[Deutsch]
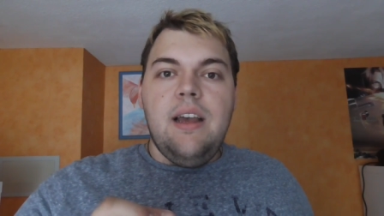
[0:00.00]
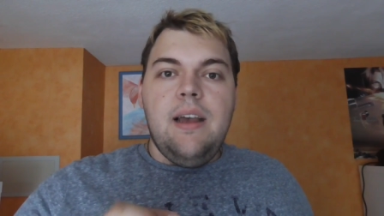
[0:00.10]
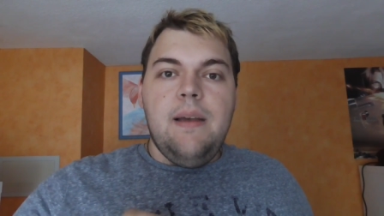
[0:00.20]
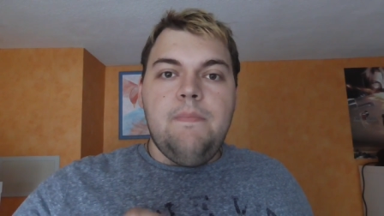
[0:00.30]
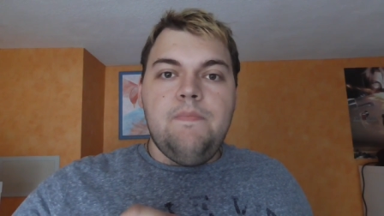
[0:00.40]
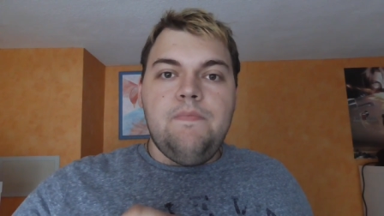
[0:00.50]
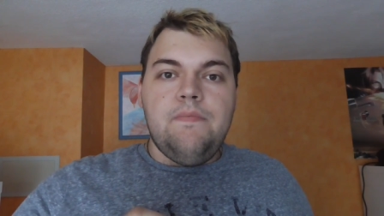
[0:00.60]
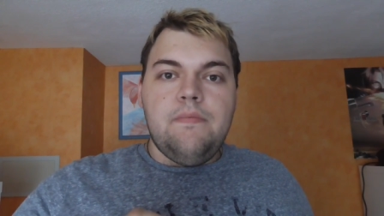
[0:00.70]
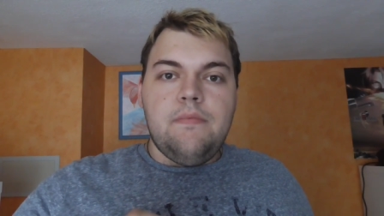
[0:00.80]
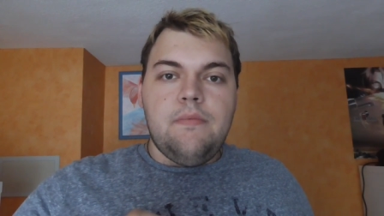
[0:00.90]
ähm,
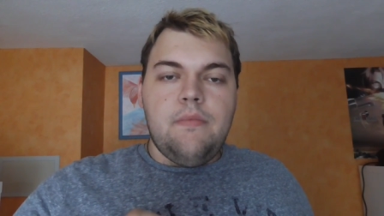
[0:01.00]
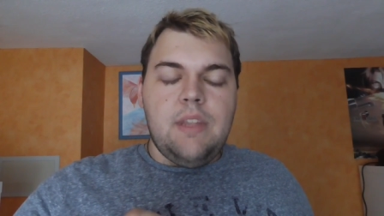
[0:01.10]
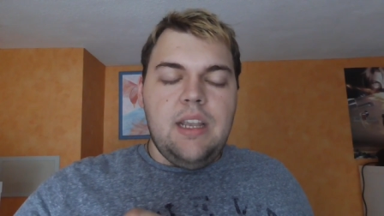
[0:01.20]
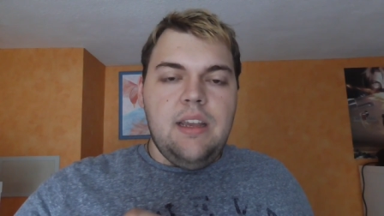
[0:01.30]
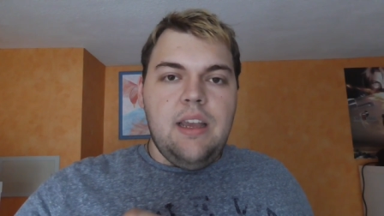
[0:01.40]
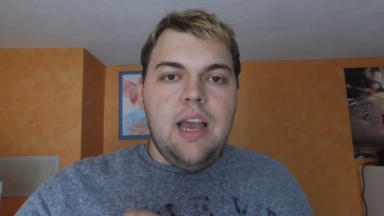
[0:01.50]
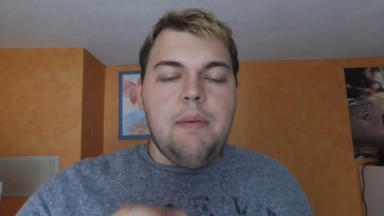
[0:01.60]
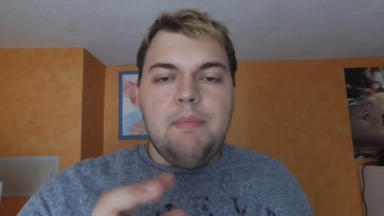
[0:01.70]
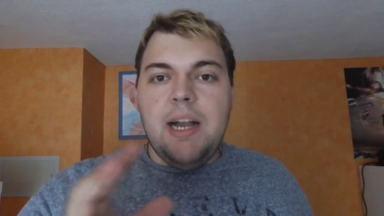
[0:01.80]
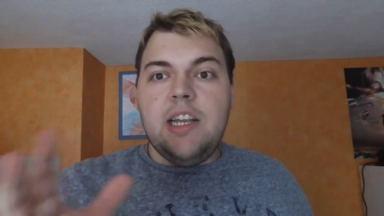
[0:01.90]

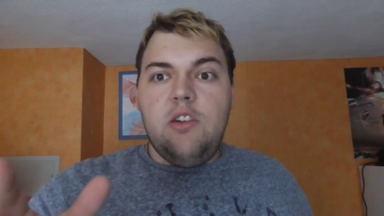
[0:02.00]
habe ich mal